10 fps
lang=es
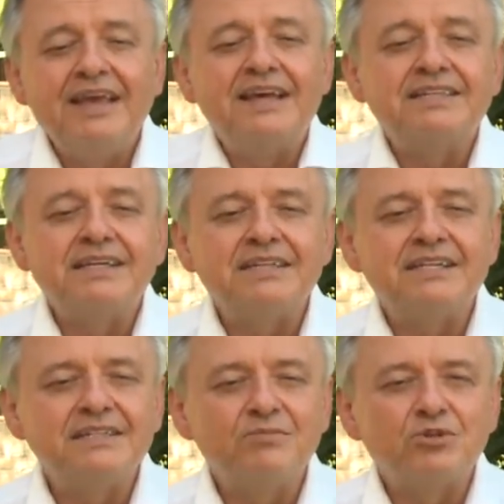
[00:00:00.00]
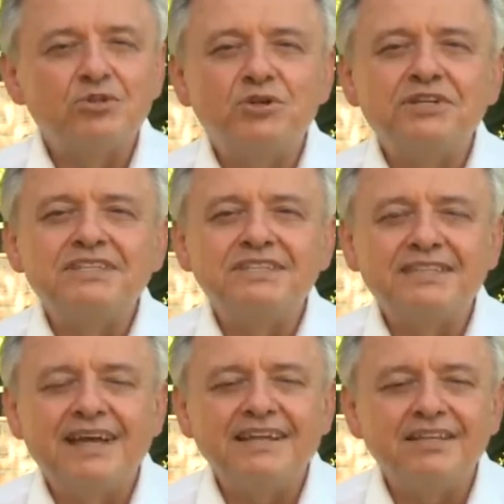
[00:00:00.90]
Así que esas emociones
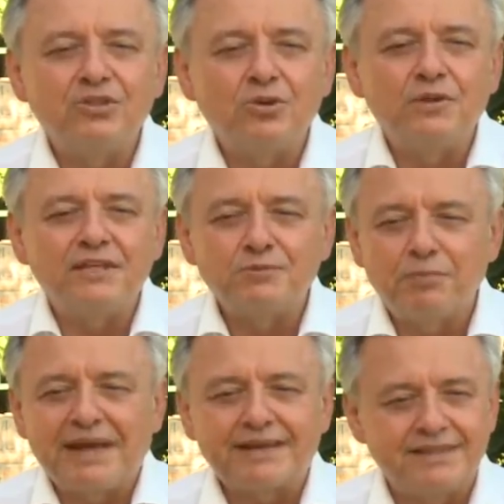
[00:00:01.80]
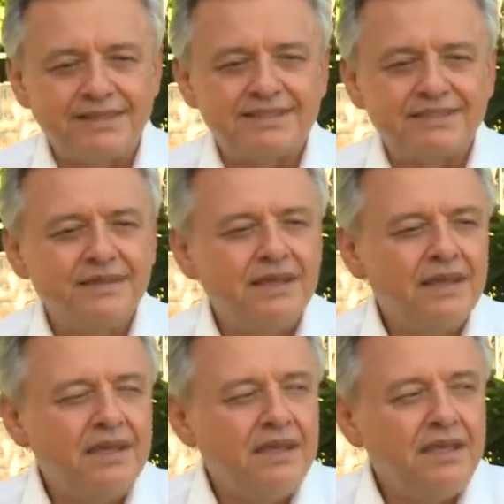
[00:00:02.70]
están en todas partes
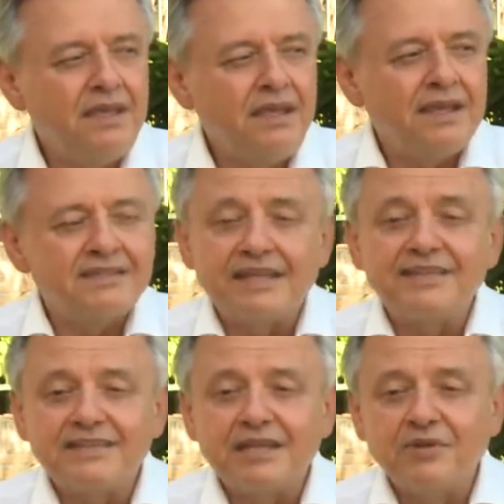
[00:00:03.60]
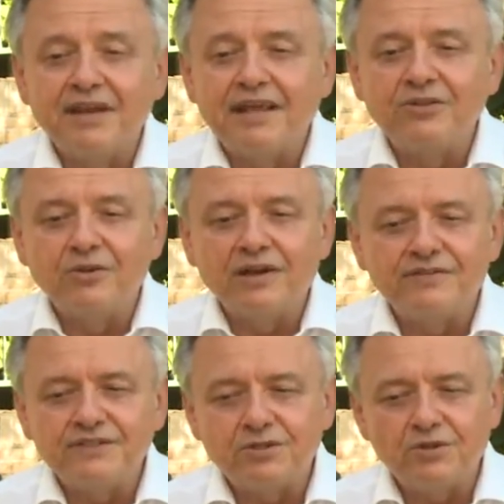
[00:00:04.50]
y están determinando la
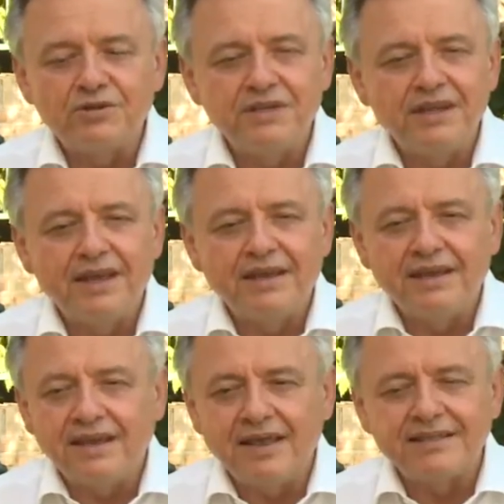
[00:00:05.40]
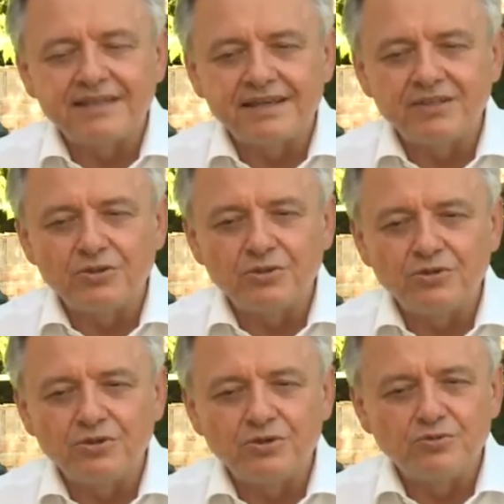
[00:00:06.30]
fisiología en cada
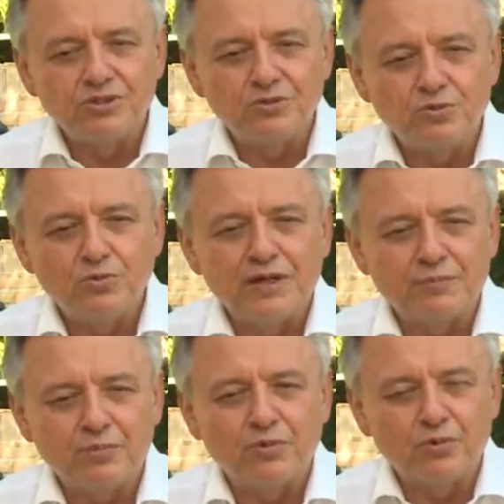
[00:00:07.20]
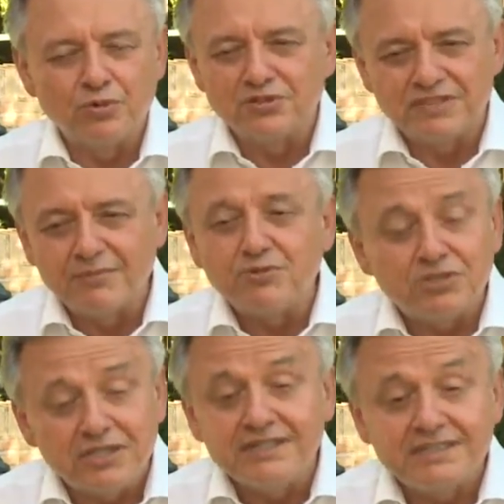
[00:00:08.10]
territorio de nuestro cuerpo. Cuando
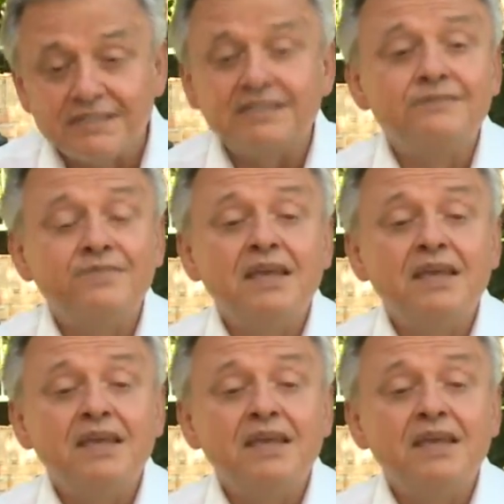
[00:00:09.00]
estamos tristes,